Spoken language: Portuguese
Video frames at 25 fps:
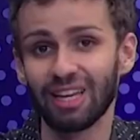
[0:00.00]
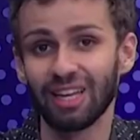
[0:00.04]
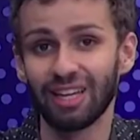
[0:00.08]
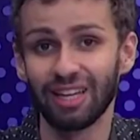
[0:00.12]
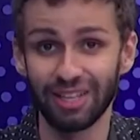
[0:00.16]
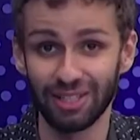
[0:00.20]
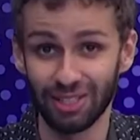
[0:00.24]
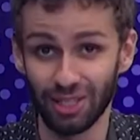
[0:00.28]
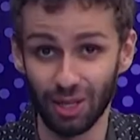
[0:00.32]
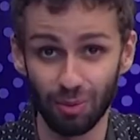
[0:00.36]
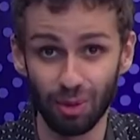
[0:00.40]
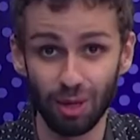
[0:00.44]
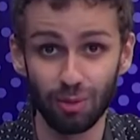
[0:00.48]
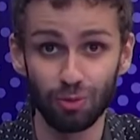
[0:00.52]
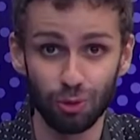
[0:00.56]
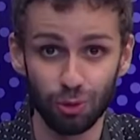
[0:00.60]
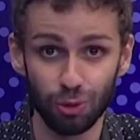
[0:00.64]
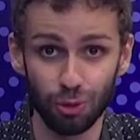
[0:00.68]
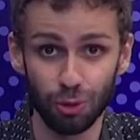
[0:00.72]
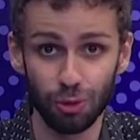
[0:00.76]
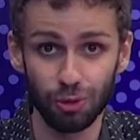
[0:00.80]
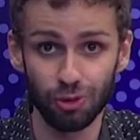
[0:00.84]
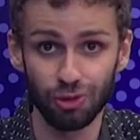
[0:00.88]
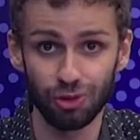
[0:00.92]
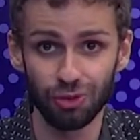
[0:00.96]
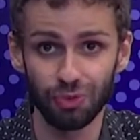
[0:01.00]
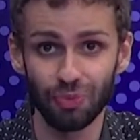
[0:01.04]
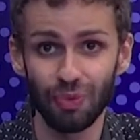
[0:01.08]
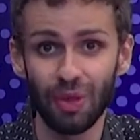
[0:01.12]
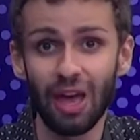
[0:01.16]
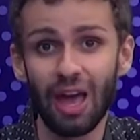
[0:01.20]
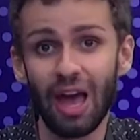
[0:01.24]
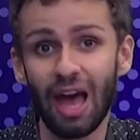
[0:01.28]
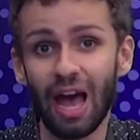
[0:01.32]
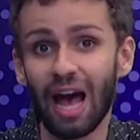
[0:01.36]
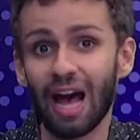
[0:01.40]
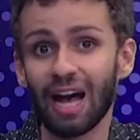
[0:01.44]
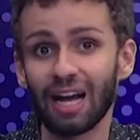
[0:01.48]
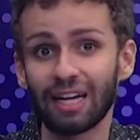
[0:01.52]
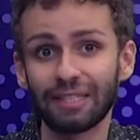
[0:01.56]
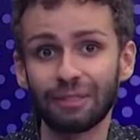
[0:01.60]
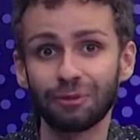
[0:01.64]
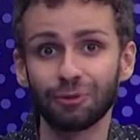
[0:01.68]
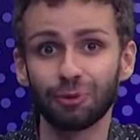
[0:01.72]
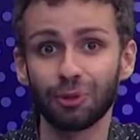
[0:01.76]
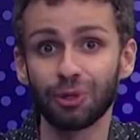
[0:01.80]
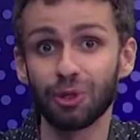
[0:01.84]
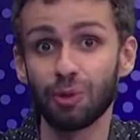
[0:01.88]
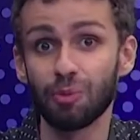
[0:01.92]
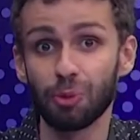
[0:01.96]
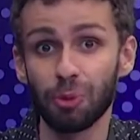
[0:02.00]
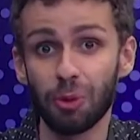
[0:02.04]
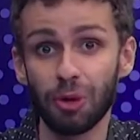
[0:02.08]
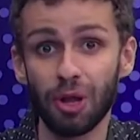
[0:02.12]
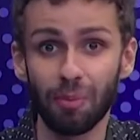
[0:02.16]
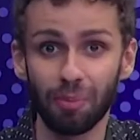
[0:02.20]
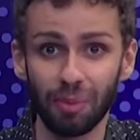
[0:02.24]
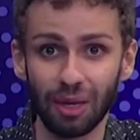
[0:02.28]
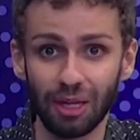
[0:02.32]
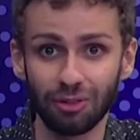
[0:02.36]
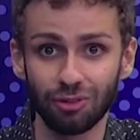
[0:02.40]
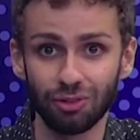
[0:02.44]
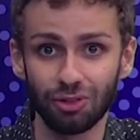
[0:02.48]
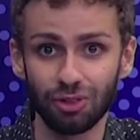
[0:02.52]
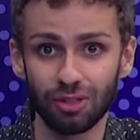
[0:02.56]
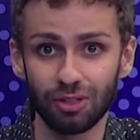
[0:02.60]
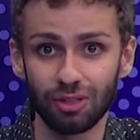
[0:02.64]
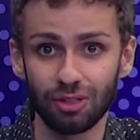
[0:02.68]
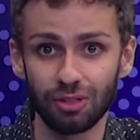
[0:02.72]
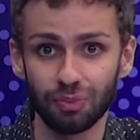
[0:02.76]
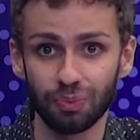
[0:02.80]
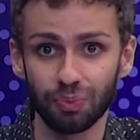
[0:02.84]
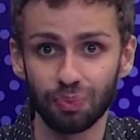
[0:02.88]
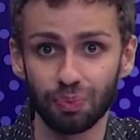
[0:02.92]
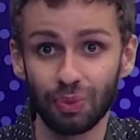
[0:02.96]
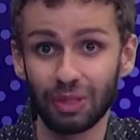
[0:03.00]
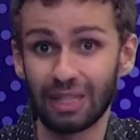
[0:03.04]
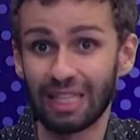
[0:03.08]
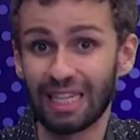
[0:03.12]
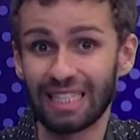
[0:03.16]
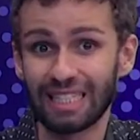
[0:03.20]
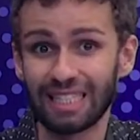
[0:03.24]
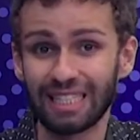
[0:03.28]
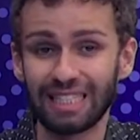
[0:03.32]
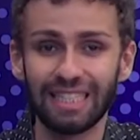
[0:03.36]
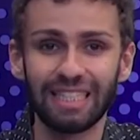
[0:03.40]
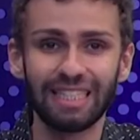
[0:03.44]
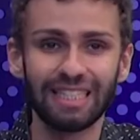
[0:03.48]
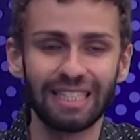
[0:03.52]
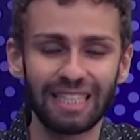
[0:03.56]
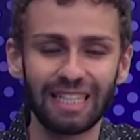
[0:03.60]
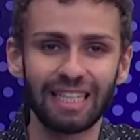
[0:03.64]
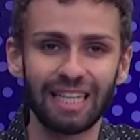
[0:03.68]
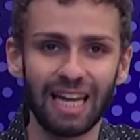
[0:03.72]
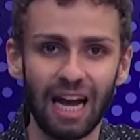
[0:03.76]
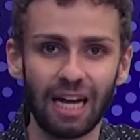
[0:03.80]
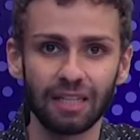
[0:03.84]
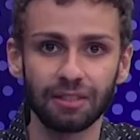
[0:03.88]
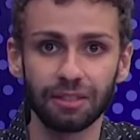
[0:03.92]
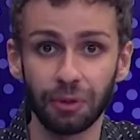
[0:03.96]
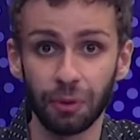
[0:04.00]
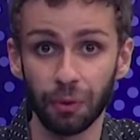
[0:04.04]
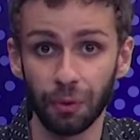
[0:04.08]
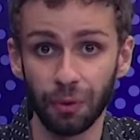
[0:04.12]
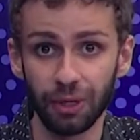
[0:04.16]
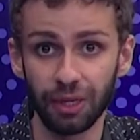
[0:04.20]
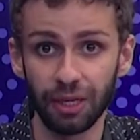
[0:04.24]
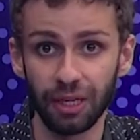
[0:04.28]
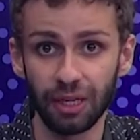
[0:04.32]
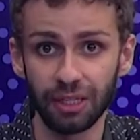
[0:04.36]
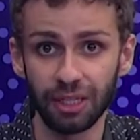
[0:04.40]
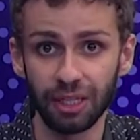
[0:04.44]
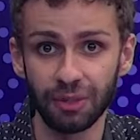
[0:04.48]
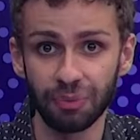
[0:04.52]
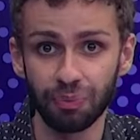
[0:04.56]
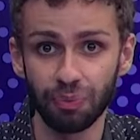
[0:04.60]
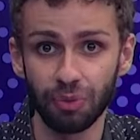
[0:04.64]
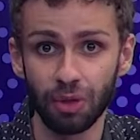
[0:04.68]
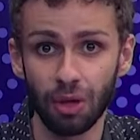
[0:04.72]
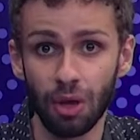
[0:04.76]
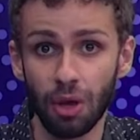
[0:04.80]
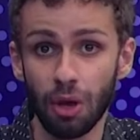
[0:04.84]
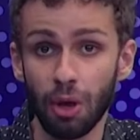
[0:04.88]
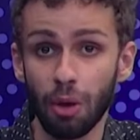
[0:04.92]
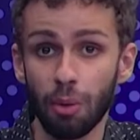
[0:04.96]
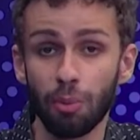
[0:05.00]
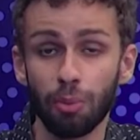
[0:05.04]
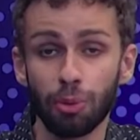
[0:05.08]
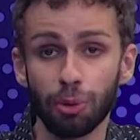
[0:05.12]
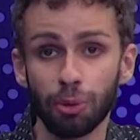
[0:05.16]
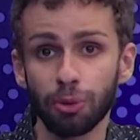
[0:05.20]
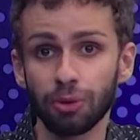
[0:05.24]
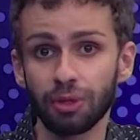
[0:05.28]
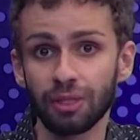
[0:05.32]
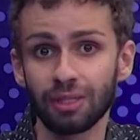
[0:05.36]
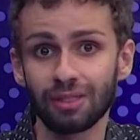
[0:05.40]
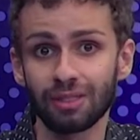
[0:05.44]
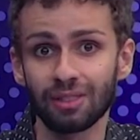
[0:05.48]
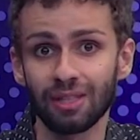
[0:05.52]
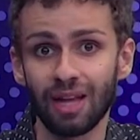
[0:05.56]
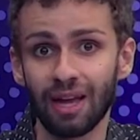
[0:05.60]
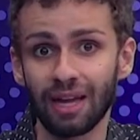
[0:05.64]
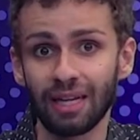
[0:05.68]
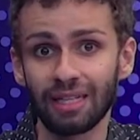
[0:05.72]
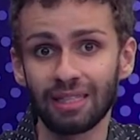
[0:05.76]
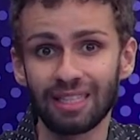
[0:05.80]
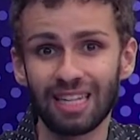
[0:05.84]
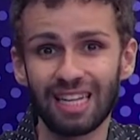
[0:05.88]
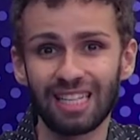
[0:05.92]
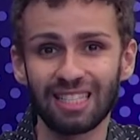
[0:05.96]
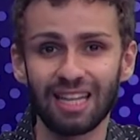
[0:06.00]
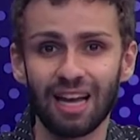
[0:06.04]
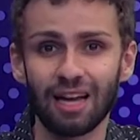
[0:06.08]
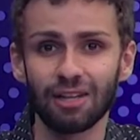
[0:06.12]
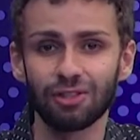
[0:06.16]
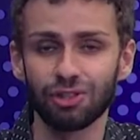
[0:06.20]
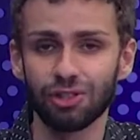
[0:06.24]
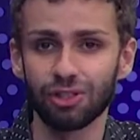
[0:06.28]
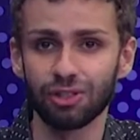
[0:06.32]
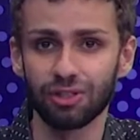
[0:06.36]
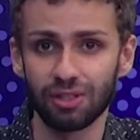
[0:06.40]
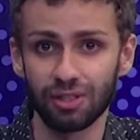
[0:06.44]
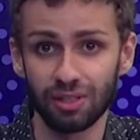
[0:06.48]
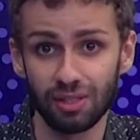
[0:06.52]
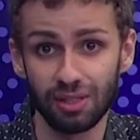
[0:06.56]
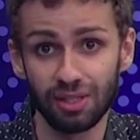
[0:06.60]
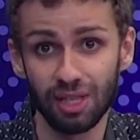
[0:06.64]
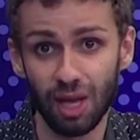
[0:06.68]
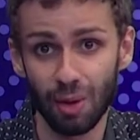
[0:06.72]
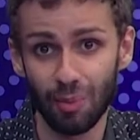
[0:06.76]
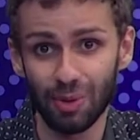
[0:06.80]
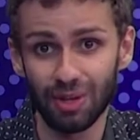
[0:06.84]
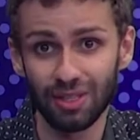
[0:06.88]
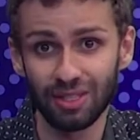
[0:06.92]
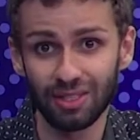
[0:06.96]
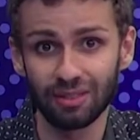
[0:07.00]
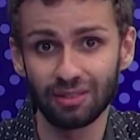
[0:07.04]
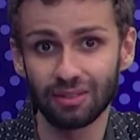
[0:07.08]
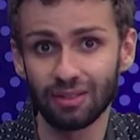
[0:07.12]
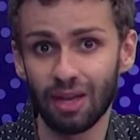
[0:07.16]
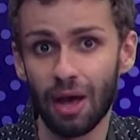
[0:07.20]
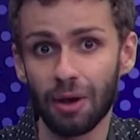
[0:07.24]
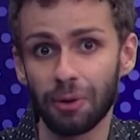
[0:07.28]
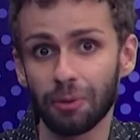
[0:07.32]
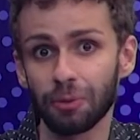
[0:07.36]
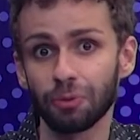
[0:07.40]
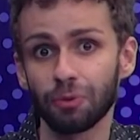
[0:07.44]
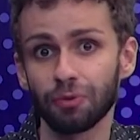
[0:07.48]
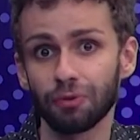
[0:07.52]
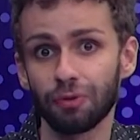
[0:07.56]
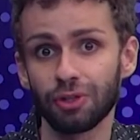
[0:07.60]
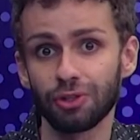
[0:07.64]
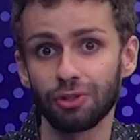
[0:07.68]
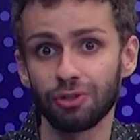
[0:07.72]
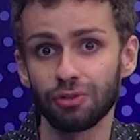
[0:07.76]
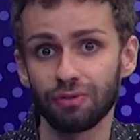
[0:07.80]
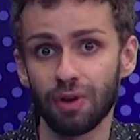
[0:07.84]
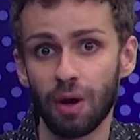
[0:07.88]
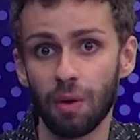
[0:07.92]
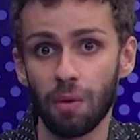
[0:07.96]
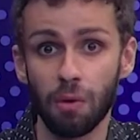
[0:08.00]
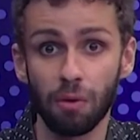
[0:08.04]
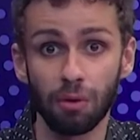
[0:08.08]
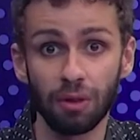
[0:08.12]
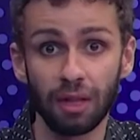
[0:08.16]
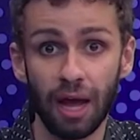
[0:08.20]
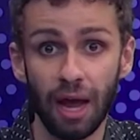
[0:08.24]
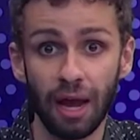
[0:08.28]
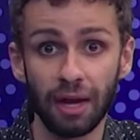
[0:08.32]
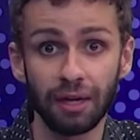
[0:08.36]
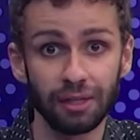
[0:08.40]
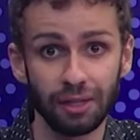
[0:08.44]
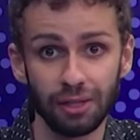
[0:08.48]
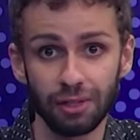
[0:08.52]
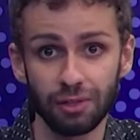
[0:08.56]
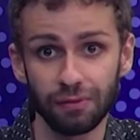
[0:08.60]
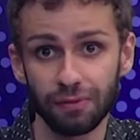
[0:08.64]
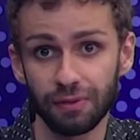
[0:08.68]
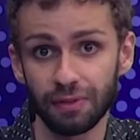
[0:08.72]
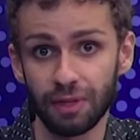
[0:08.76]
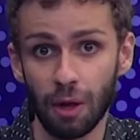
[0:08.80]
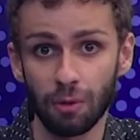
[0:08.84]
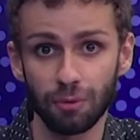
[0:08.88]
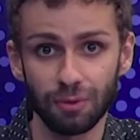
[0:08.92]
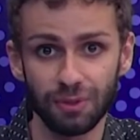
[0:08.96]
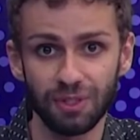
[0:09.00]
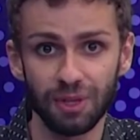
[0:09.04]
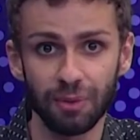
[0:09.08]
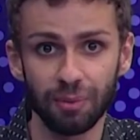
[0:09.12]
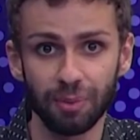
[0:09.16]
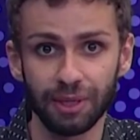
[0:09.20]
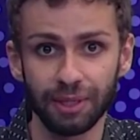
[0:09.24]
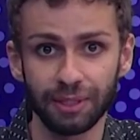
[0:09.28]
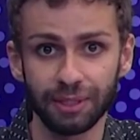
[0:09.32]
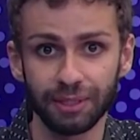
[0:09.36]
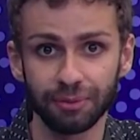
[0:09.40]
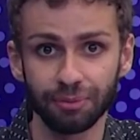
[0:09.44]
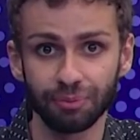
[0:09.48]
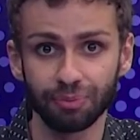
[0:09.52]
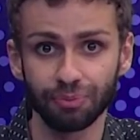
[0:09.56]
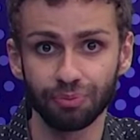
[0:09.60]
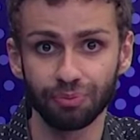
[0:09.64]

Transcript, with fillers: Recebemos hoje a cantora Bruna Mendes, Nascido e criado em Goiânia, Bruno está entre as artistas que se apresentaram no festival online esse final de semana.